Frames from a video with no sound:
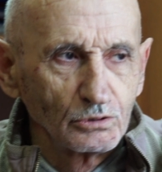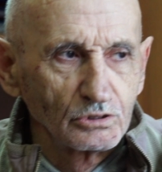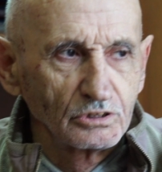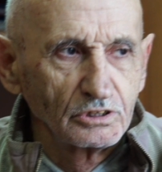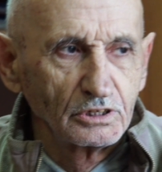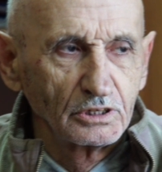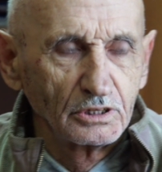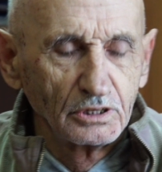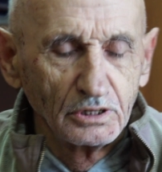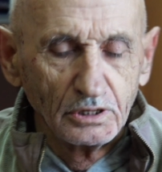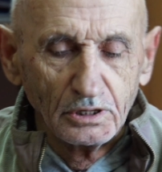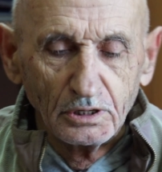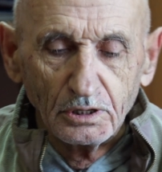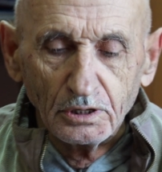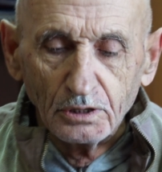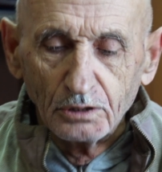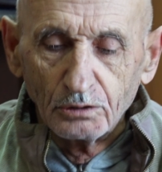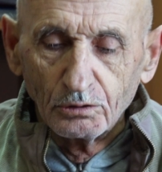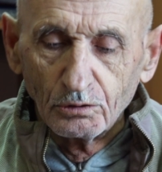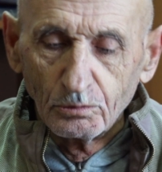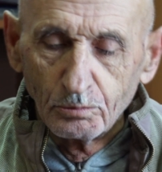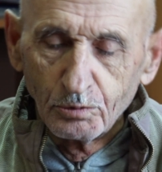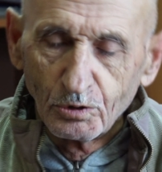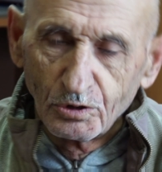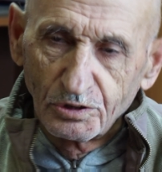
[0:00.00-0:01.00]
Общение
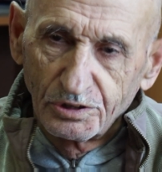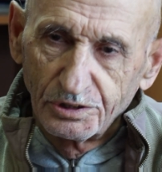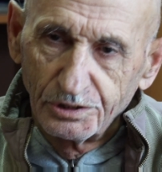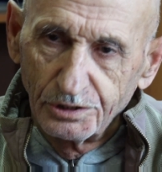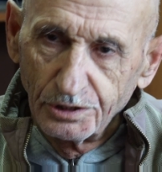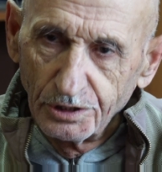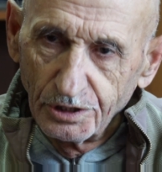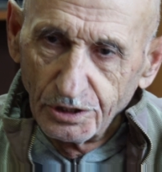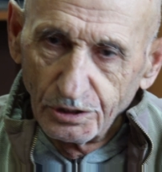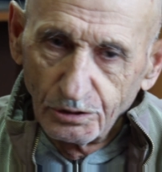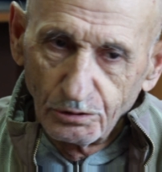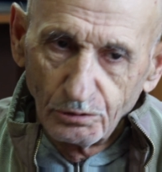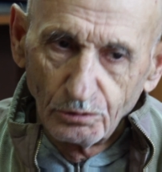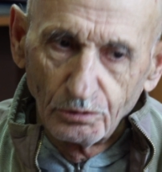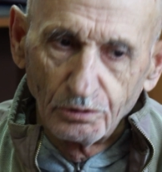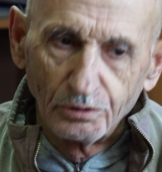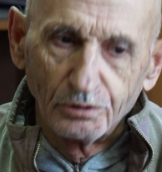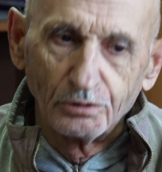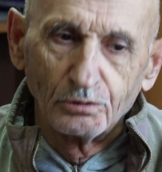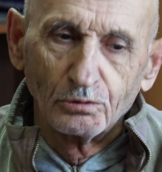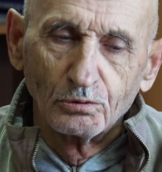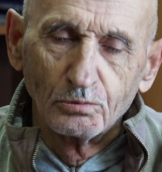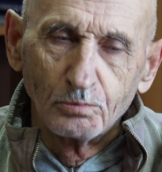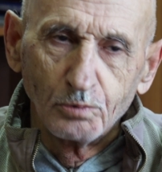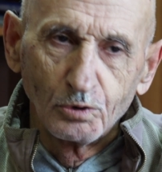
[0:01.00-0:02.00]
позволяет быть в
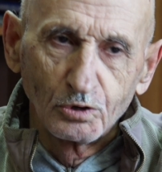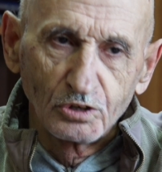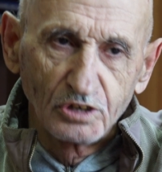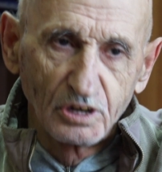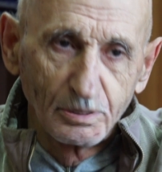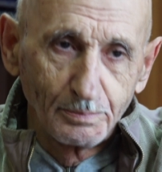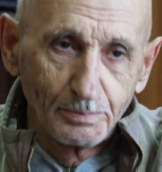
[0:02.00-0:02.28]
курсе всех